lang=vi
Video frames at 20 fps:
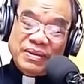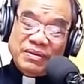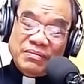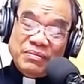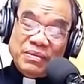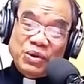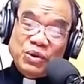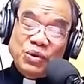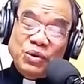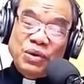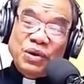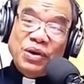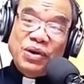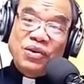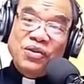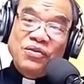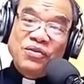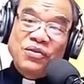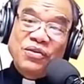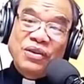Mặc dù là
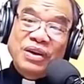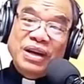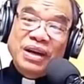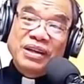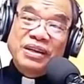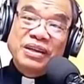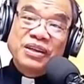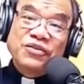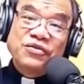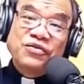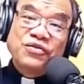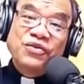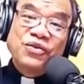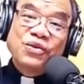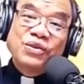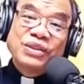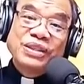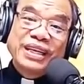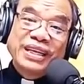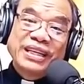họ là người
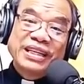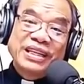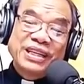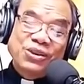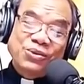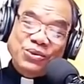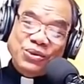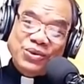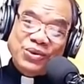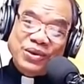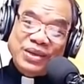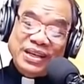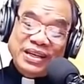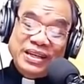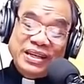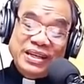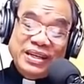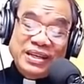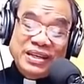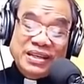vô danh tiểu tốt
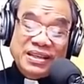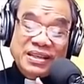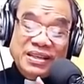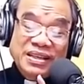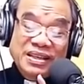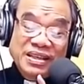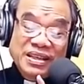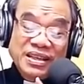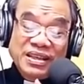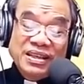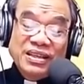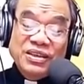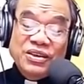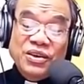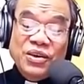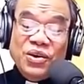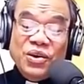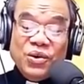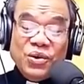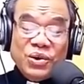đấy, nhưng
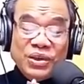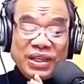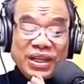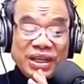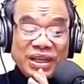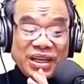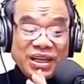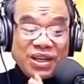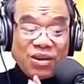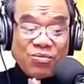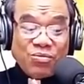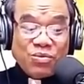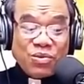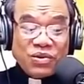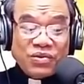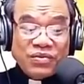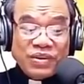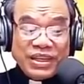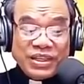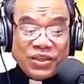họ có thể đóng
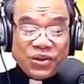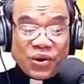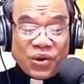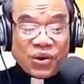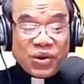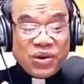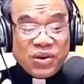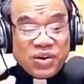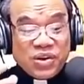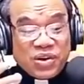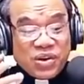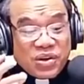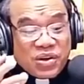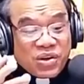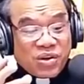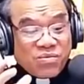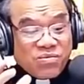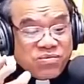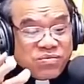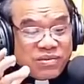một vai trò
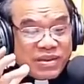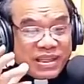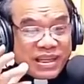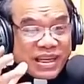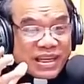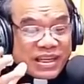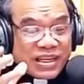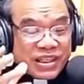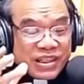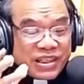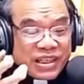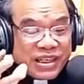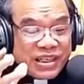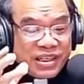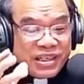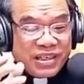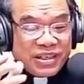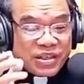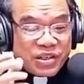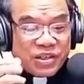không thể
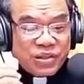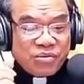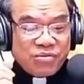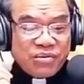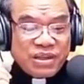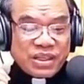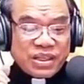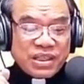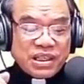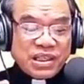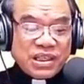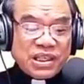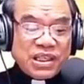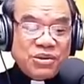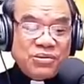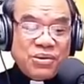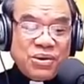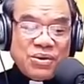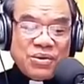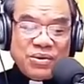sánh được trong lịch sử
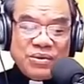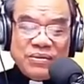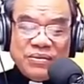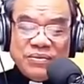cứu độ.